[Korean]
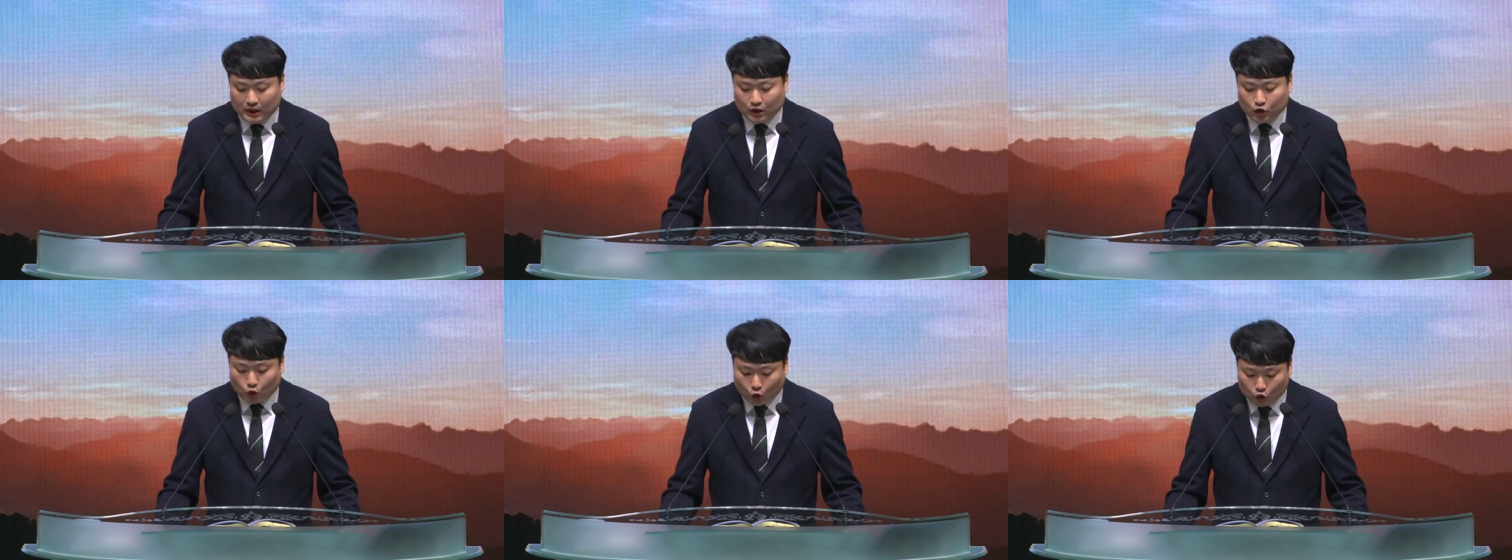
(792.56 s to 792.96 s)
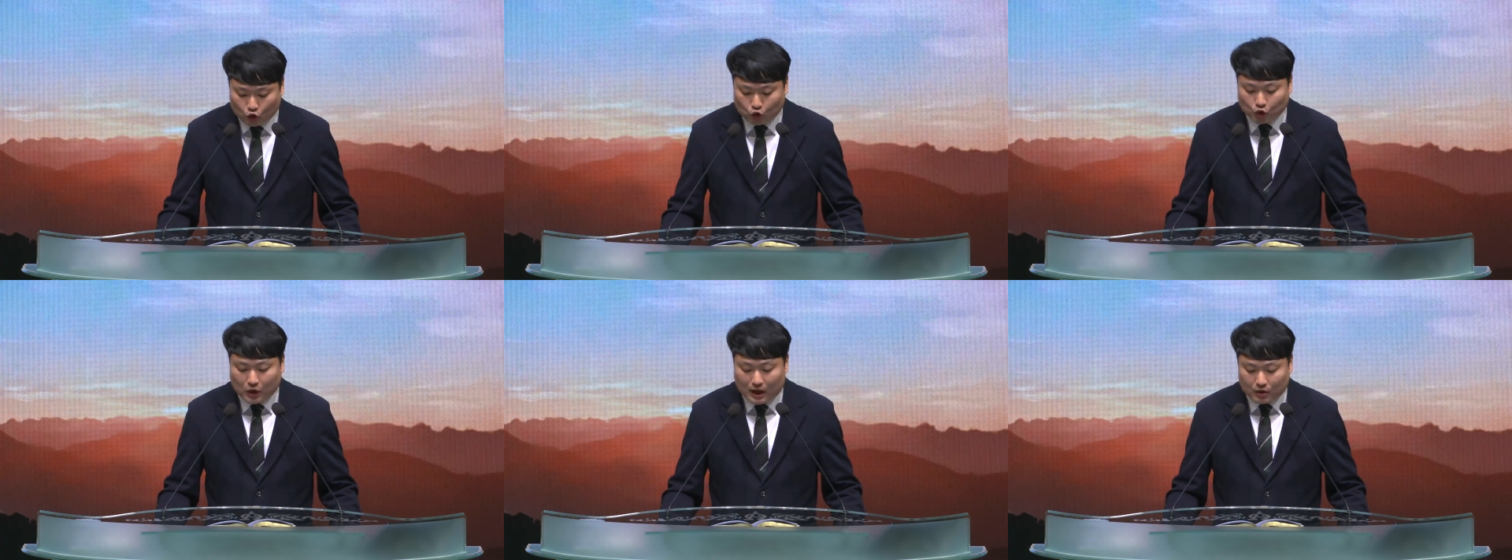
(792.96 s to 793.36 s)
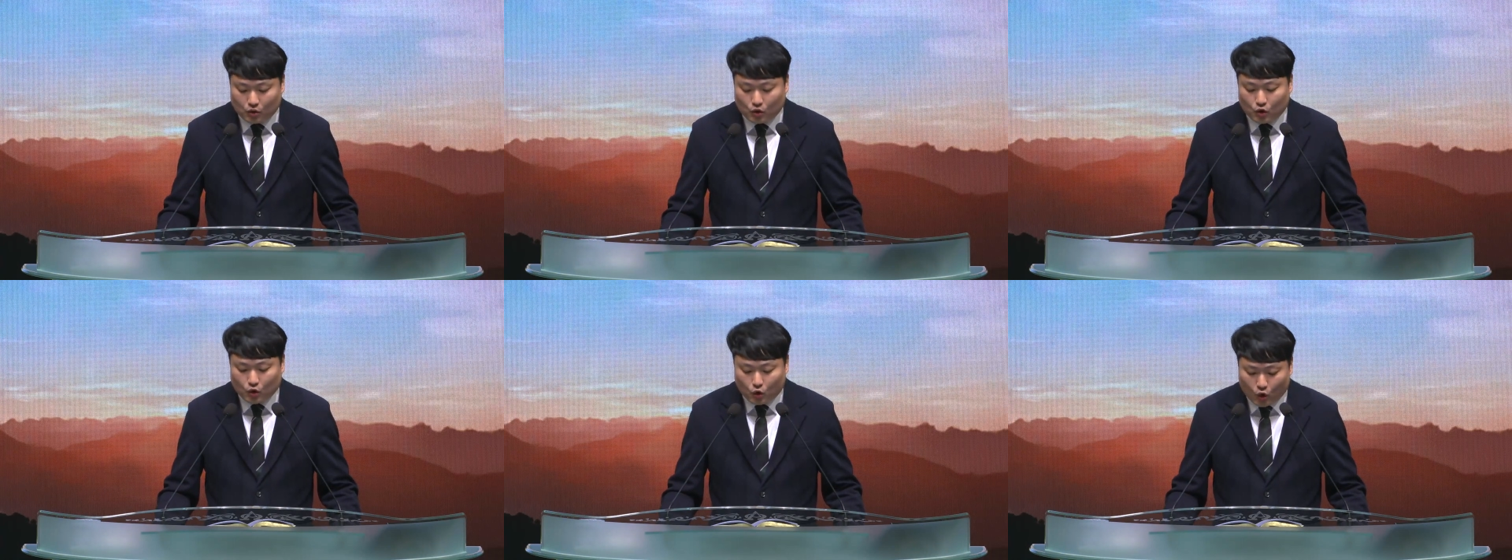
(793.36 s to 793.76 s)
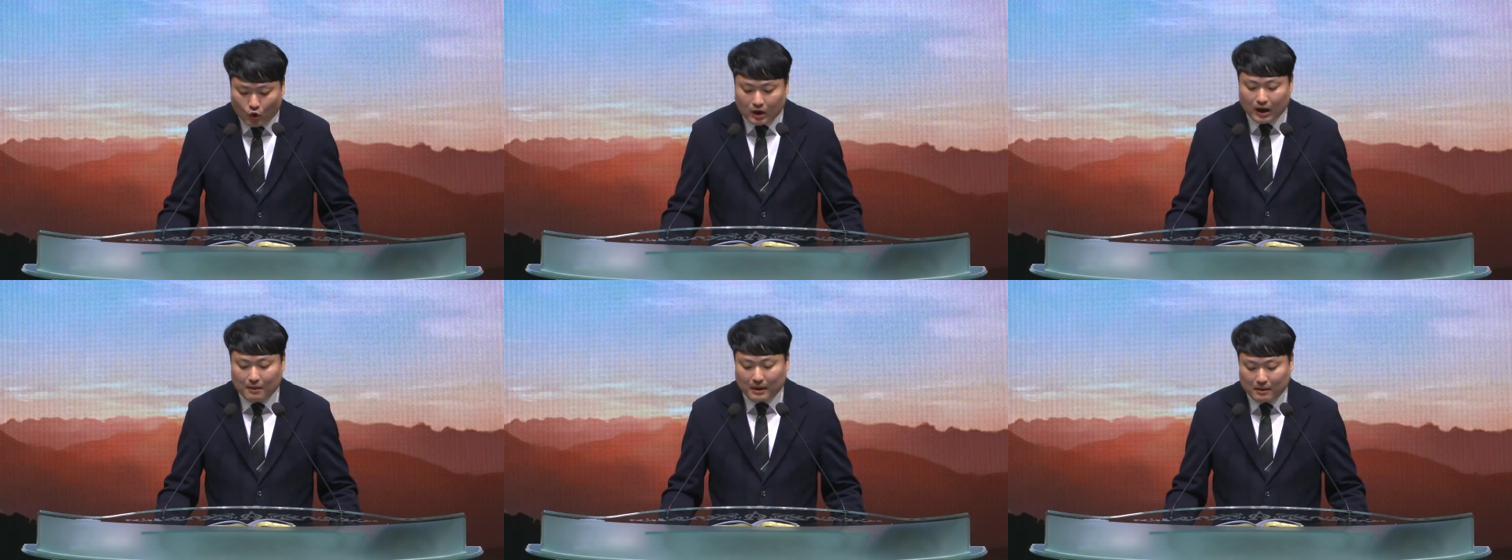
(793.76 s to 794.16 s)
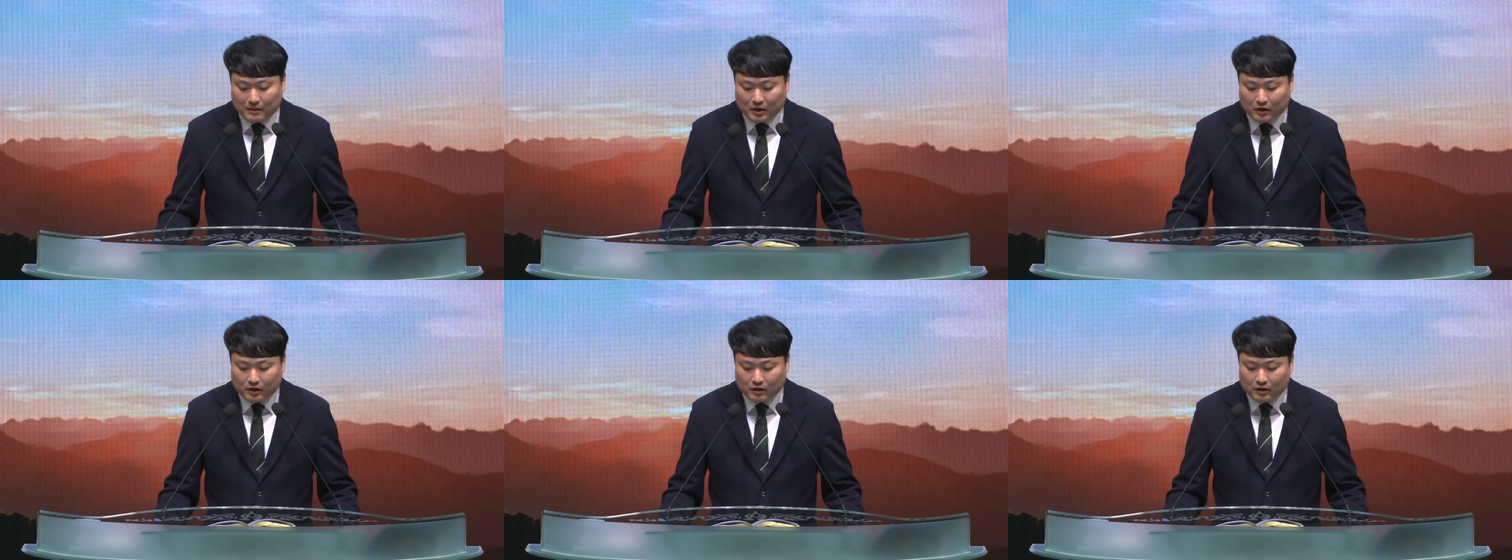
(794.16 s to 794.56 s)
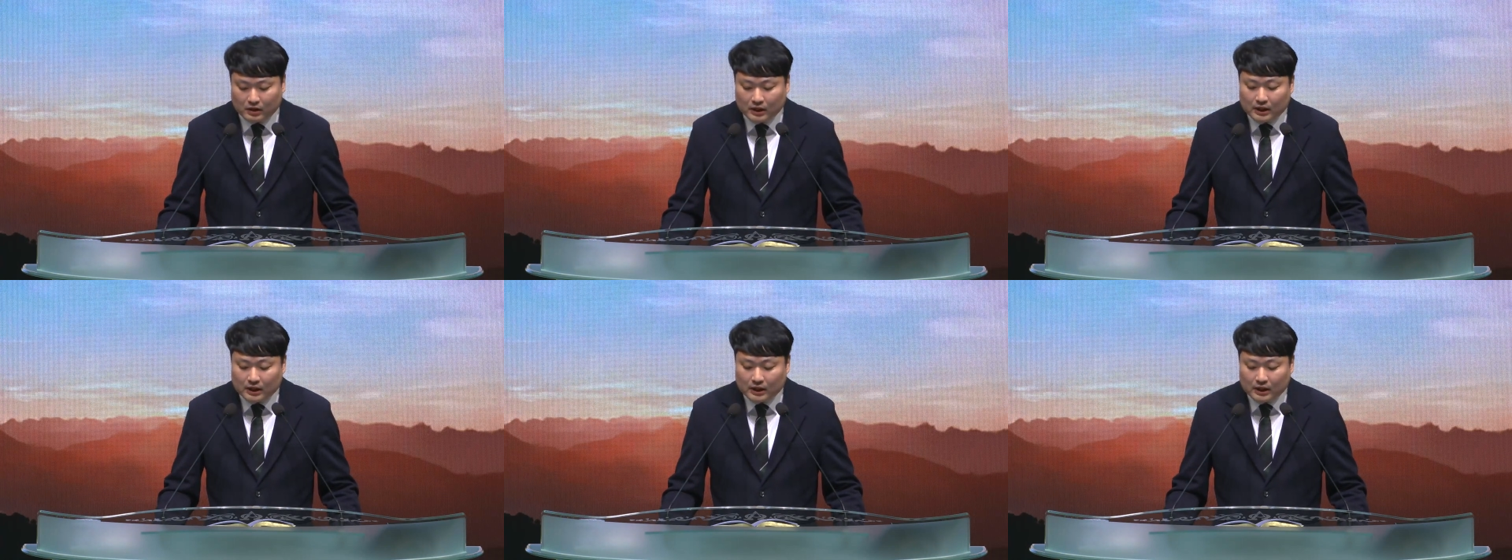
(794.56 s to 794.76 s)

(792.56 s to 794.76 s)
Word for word: 존중하고 공감하며